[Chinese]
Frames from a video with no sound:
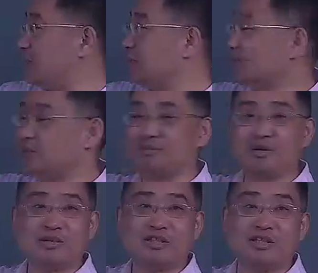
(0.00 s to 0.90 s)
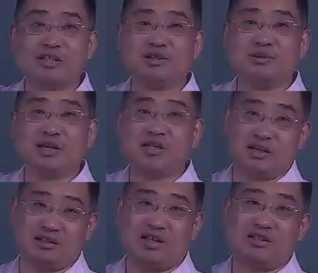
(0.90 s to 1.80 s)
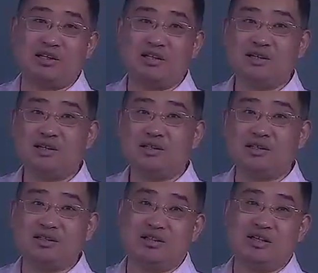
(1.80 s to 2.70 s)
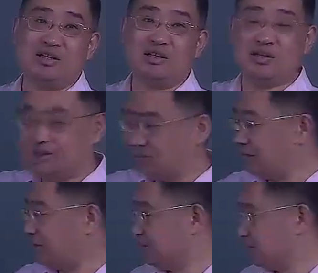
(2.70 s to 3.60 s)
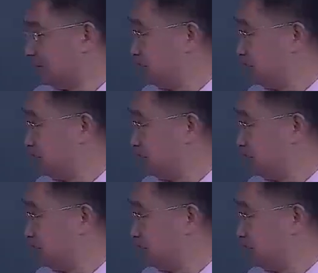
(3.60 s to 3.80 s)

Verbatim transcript: 没有被执行，对不对？他要等着等着，对吧？因此